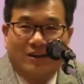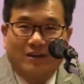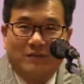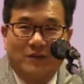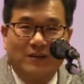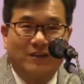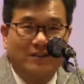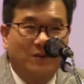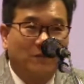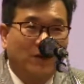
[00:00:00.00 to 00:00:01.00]

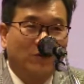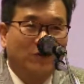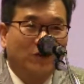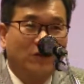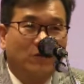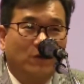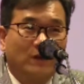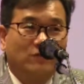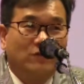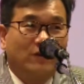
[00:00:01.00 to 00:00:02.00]
그러면은 정말로 너희들
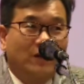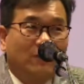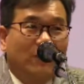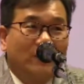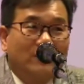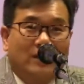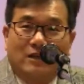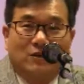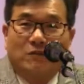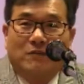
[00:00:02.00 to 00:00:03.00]
보내줄 거라고
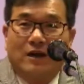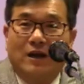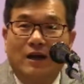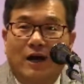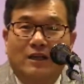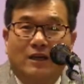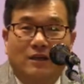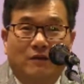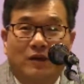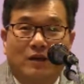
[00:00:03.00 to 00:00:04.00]
나 정말
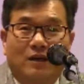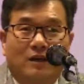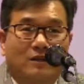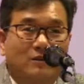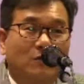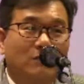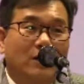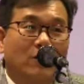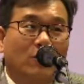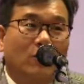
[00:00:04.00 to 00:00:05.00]
하나님이
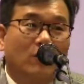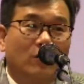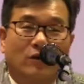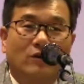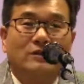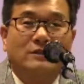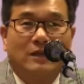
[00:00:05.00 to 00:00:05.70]
정말로 어?